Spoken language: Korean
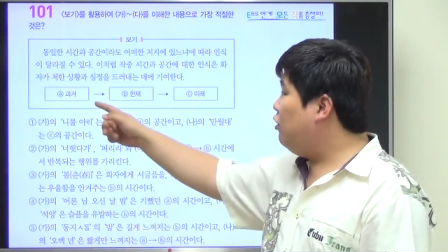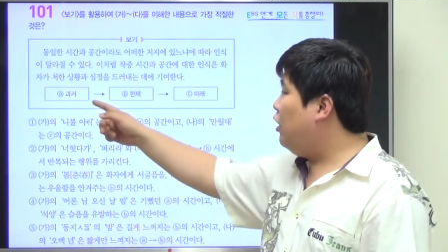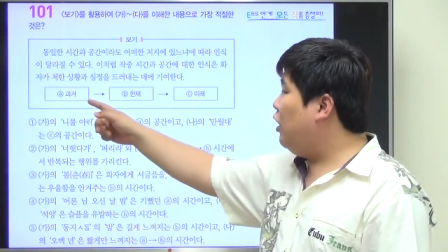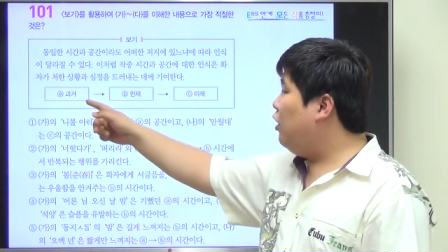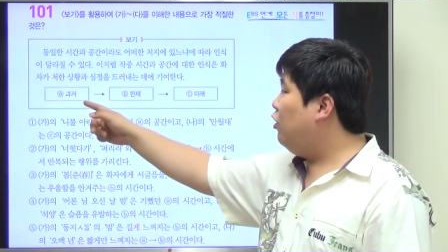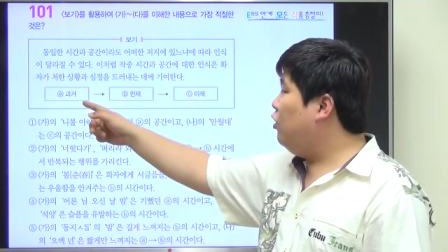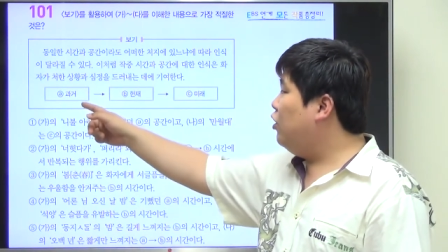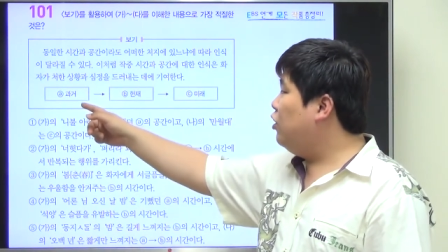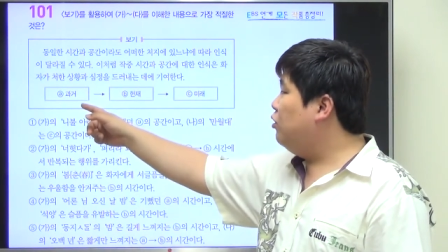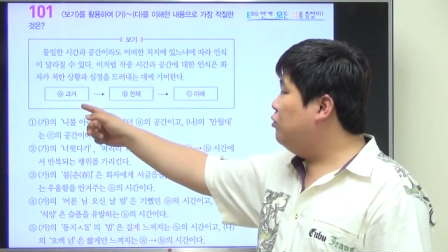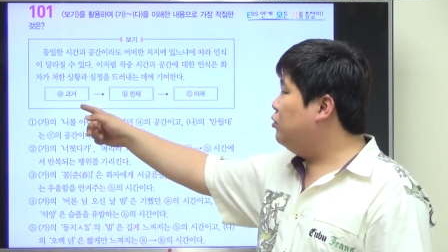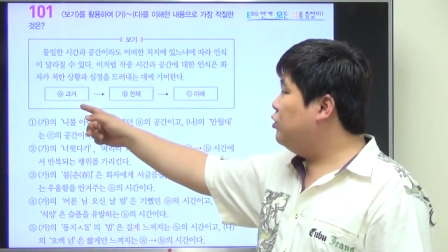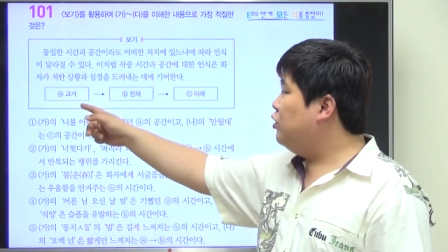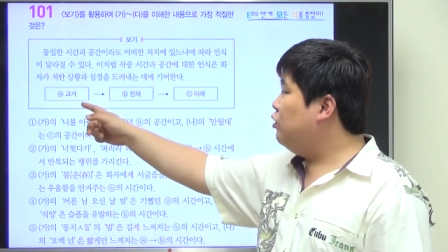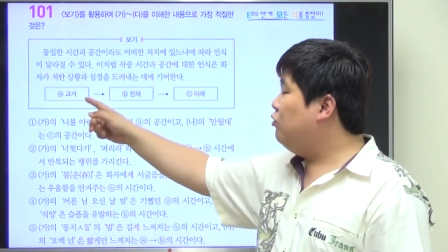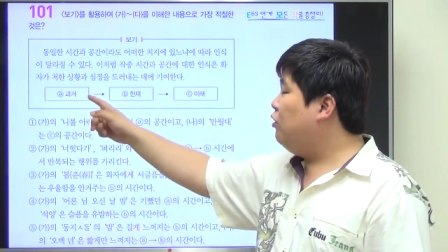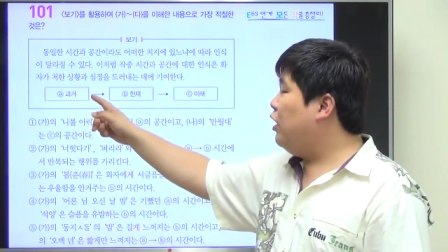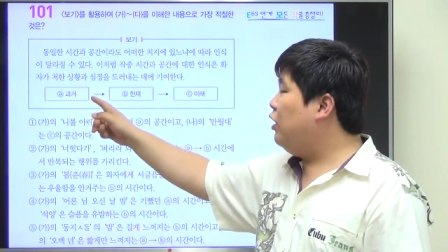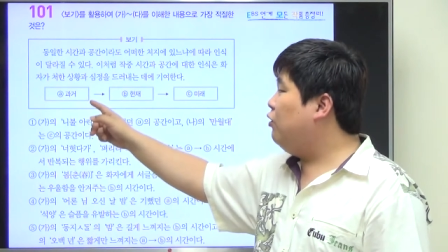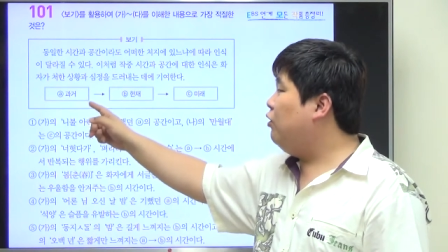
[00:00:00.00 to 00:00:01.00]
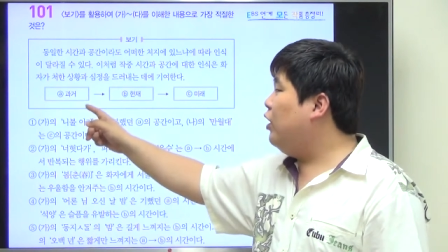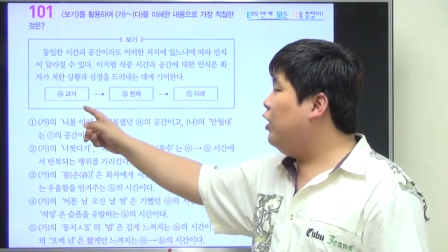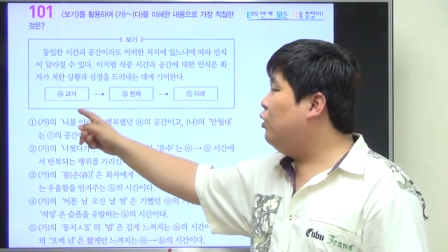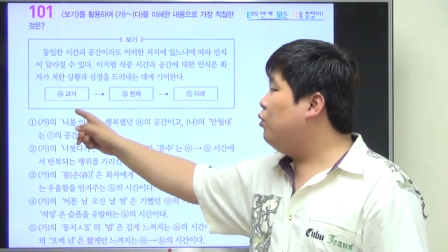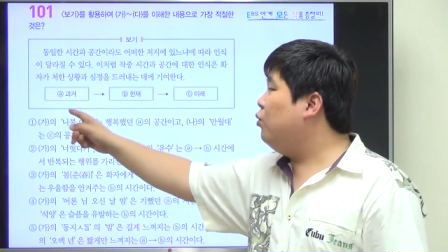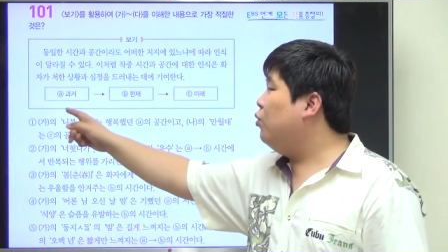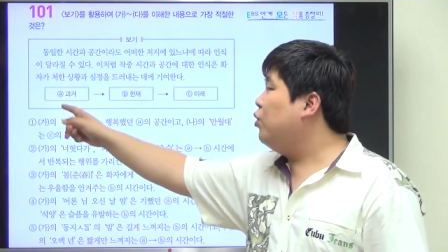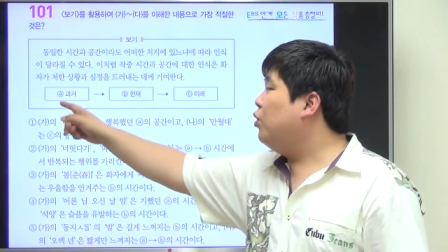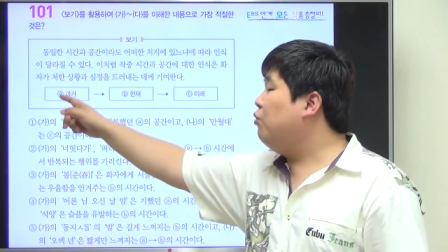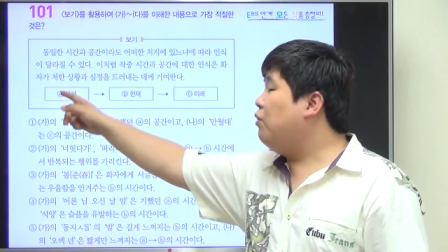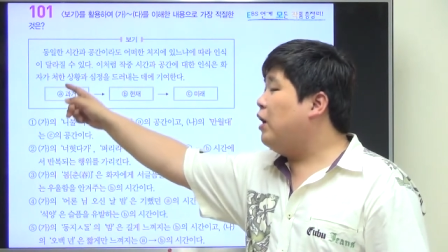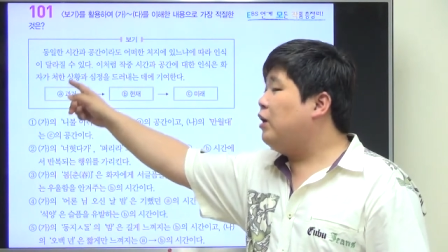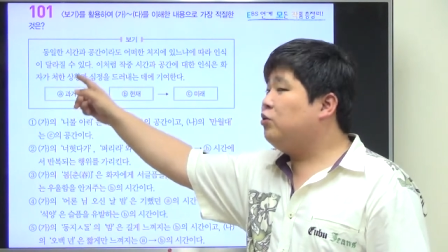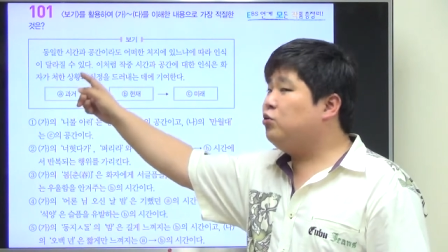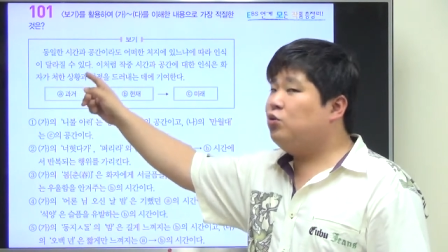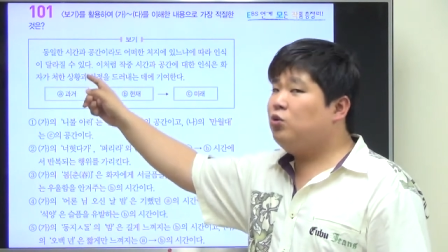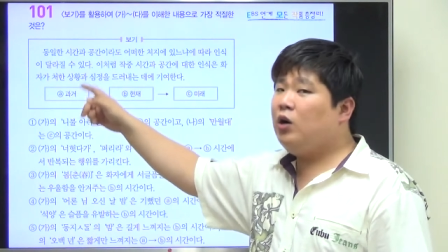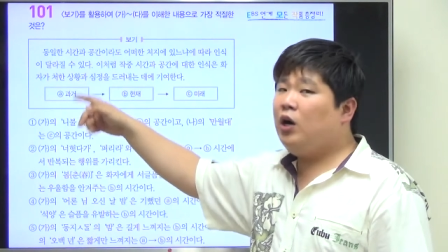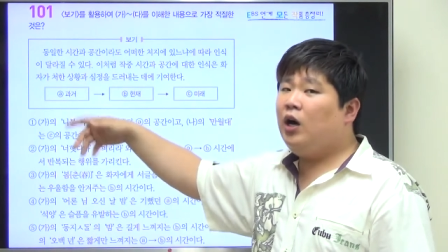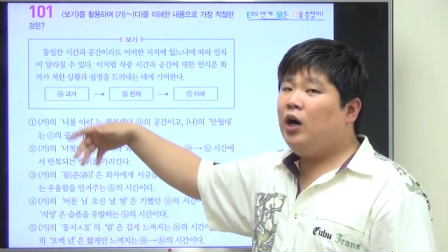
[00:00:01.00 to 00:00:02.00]
과거에서부터 과거의 고려
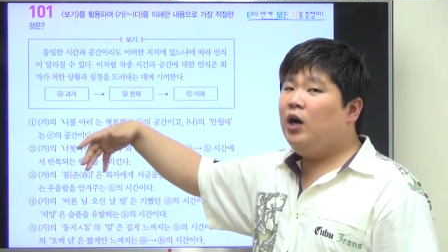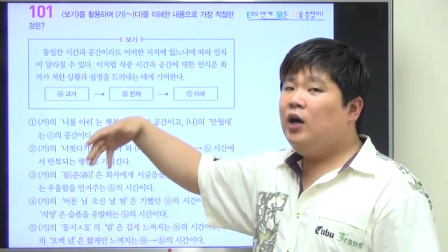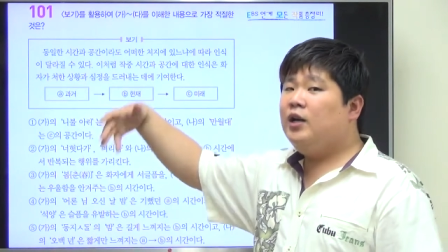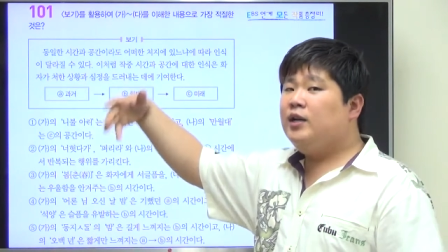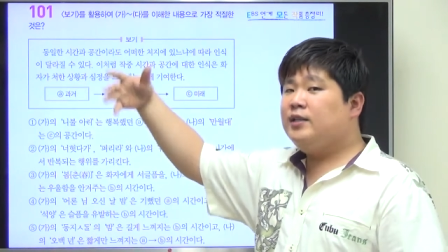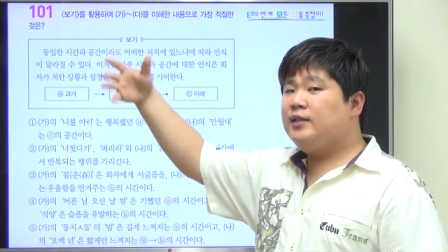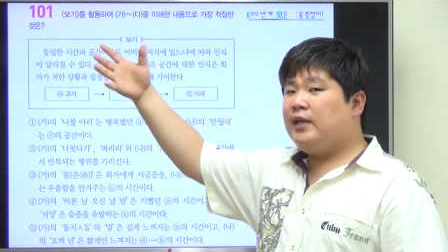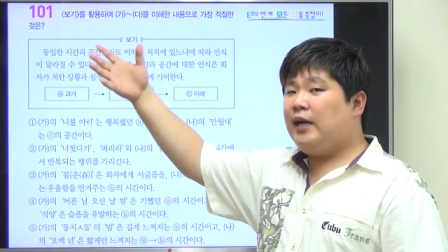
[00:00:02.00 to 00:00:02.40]
왕조가